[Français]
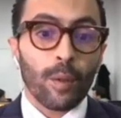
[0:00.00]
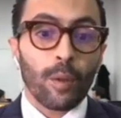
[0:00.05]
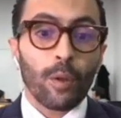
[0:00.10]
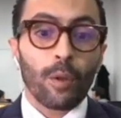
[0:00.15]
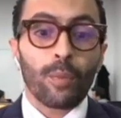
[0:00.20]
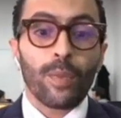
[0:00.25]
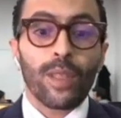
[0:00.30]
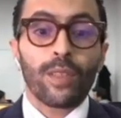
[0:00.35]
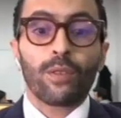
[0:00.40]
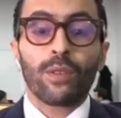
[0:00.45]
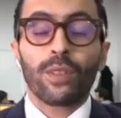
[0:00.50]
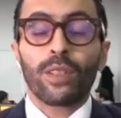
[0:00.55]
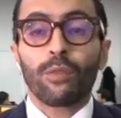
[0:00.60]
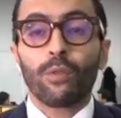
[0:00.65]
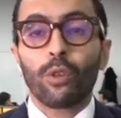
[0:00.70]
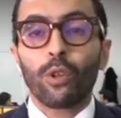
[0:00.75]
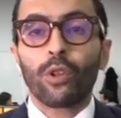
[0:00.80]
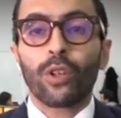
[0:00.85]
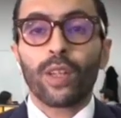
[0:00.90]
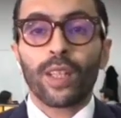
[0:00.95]
mais ce
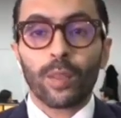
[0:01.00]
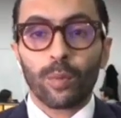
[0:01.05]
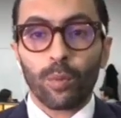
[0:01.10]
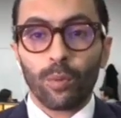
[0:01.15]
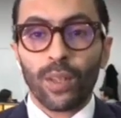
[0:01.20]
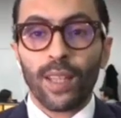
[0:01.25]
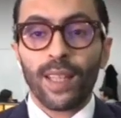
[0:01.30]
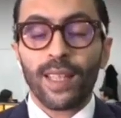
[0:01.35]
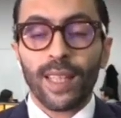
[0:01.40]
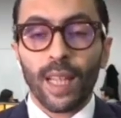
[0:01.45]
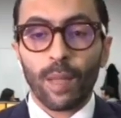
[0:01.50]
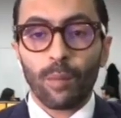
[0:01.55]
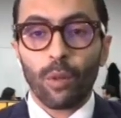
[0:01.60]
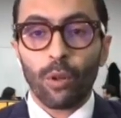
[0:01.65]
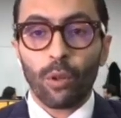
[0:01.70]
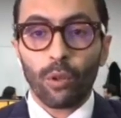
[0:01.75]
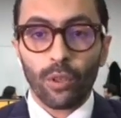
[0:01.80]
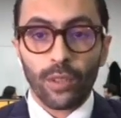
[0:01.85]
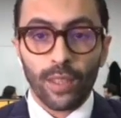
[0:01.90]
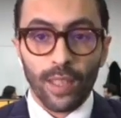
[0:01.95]
niveau correspond
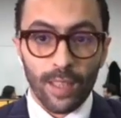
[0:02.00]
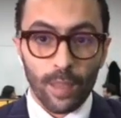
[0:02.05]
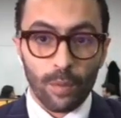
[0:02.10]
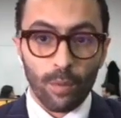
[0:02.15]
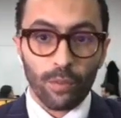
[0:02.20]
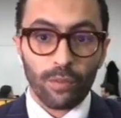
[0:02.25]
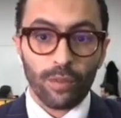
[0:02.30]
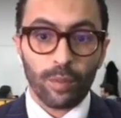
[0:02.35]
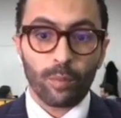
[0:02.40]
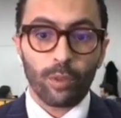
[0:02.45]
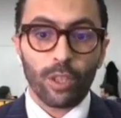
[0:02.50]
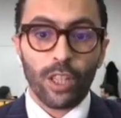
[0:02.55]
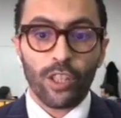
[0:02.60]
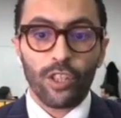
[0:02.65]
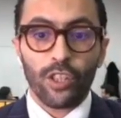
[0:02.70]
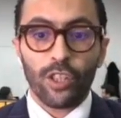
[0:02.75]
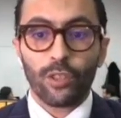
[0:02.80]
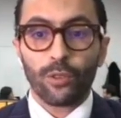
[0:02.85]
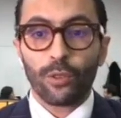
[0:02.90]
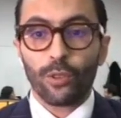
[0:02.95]
également au retracement
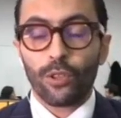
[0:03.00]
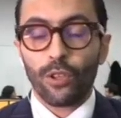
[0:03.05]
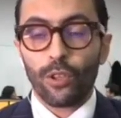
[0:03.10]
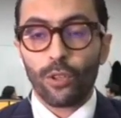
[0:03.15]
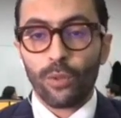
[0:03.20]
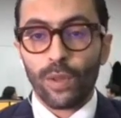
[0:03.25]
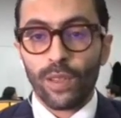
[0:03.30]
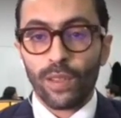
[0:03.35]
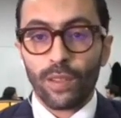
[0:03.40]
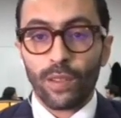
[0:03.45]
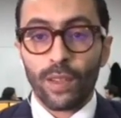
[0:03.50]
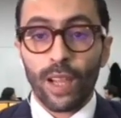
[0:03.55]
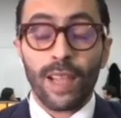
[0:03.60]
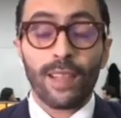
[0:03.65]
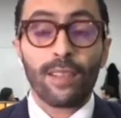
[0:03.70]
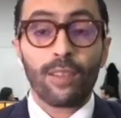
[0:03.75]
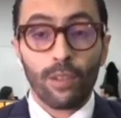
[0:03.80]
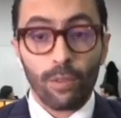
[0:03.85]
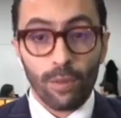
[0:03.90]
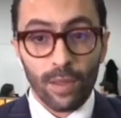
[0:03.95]
Fibonacci de 160
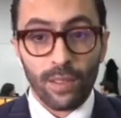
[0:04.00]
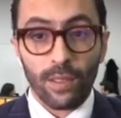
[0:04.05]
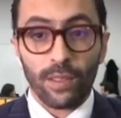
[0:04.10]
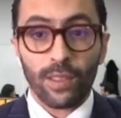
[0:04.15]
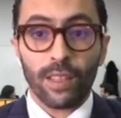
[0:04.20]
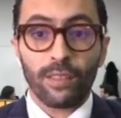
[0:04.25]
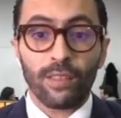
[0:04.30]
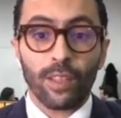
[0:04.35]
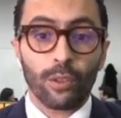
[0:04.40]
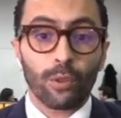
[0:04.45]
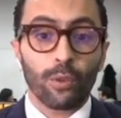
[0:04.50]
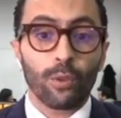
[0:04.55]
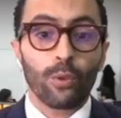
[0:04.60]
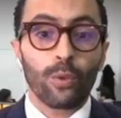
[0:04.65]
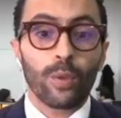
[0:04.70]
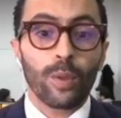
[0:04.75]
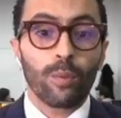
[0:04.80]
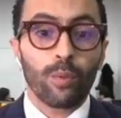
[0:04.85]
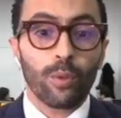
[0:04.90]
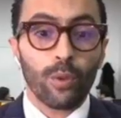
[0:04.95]
à
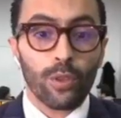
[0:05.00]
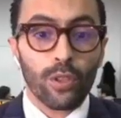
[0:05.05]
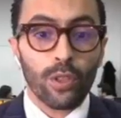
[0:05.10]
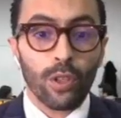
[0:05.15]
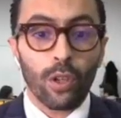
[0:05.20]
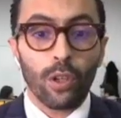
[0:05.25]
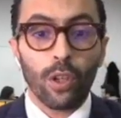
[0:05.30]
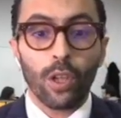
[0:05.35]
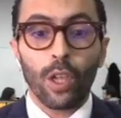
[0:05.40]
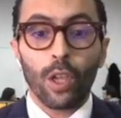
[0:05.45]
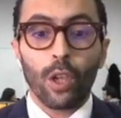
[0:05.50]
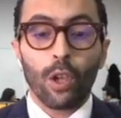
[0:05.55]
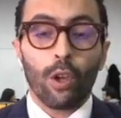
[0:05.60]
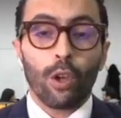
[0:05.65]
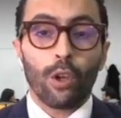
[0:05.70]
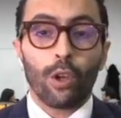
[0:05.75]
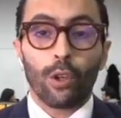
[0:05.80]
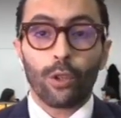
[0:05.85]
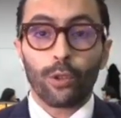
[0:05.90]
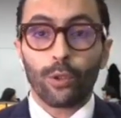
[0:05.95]
161,8%
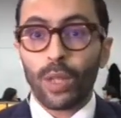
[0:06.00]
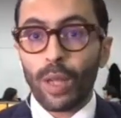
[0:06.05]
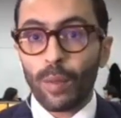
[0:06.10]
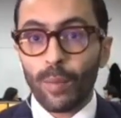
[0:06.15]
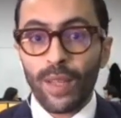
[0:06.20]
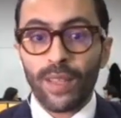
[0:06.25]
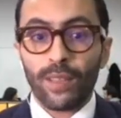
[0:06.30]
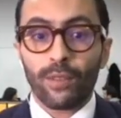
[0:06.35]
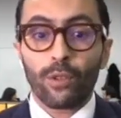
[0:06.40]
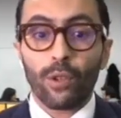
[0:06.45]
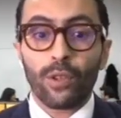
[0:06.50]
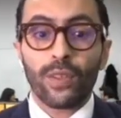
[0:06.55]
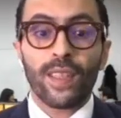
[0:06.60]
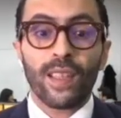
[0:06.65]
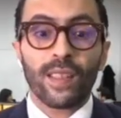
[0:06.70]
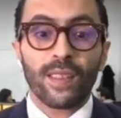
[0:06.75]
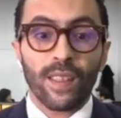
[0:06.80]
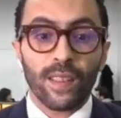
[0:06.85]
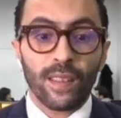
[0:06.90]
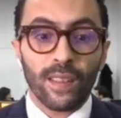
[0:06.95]
euh, de la baisse de
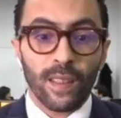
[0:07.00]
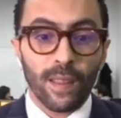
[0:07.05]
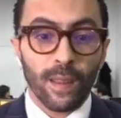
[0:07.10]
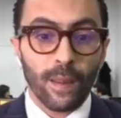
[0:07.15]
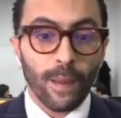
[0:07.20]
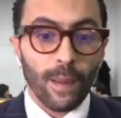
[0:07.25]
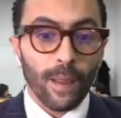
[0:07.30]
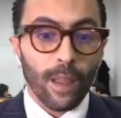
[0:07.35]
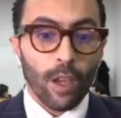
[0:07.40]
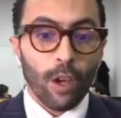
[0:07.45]
cet été.